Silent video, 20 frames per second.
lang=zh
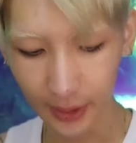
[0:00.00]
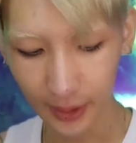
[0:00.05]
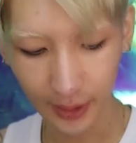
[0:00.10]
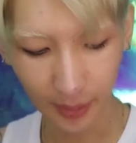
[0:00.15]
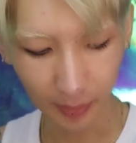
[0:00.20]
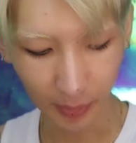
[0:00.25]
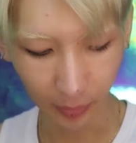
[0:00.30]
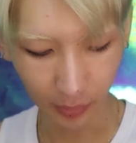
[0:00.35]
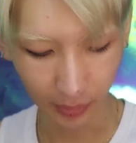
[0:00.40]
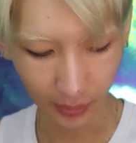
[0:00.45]
上
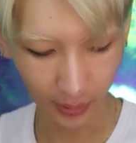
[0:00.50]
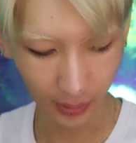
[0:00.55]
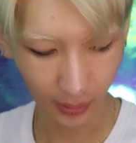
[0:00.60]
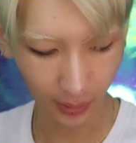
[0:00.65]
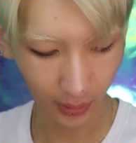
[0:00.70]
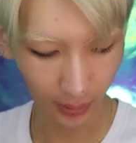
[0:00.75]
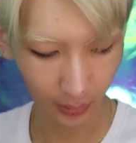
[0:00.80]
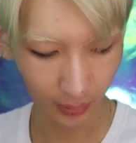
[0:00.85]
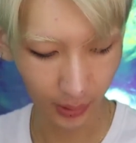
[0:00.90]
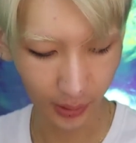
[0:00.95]
眼应该没
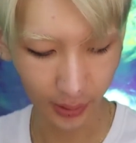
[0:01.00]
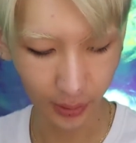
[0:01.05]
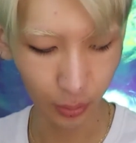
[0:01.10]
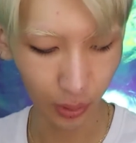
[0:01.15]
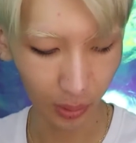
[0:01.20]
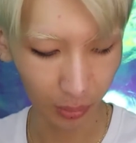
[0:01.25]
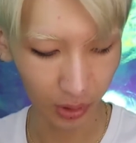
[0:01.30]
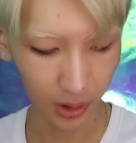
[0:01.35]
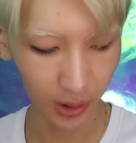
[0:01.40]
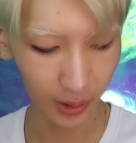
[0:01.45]
问题啊，
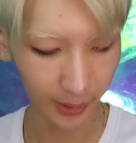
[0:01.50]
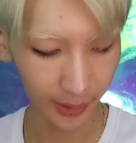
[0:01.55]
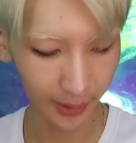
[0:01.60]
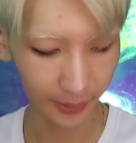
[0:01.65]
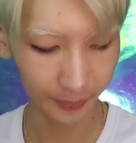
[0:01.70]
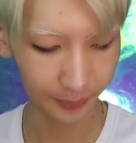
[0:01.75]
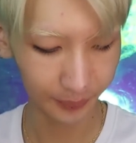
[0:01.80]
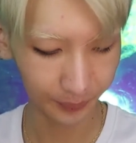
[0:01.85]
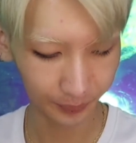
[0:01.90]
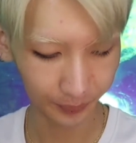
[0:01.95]
可以全部
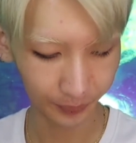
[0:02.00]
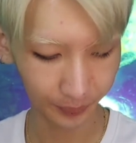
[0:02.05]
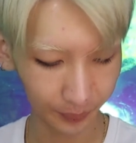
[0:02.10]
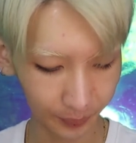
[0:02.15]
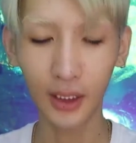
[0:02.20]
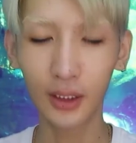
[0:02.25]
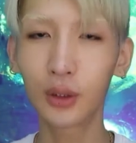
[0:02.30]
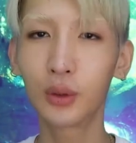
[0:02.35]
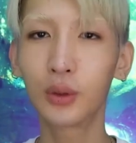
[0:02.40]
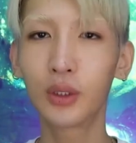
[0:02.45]
上眼。
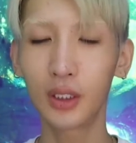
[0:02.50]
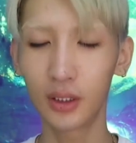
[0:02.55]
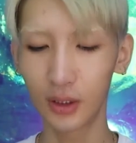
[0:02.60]
你们应